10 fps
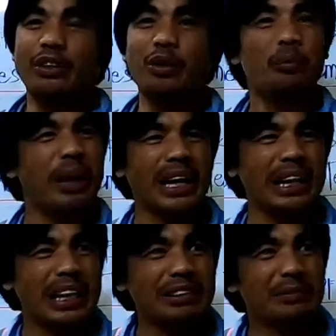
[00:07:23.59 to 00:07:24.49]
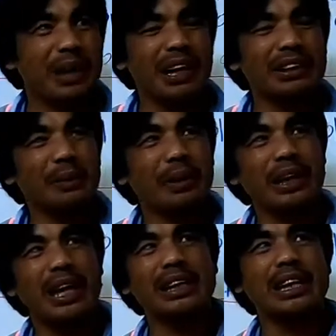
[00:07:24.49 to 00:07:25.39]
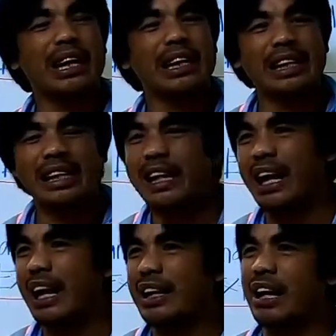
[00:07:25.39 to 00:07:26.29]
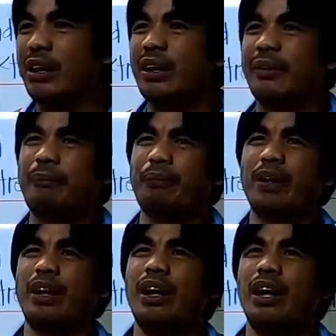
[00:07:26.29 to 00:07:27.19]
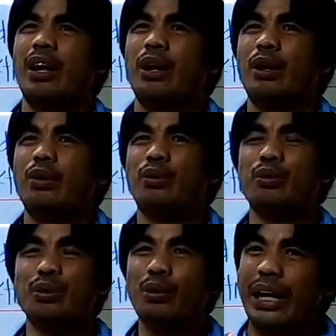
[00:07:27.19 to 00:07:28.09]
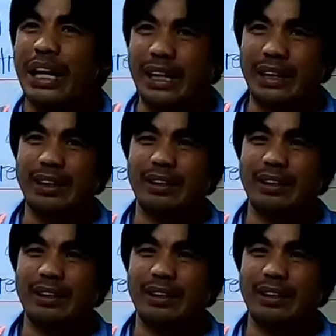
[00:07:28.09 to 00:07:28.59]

Yung mechanism ng katawan natin ay hindi na kayang kontrolin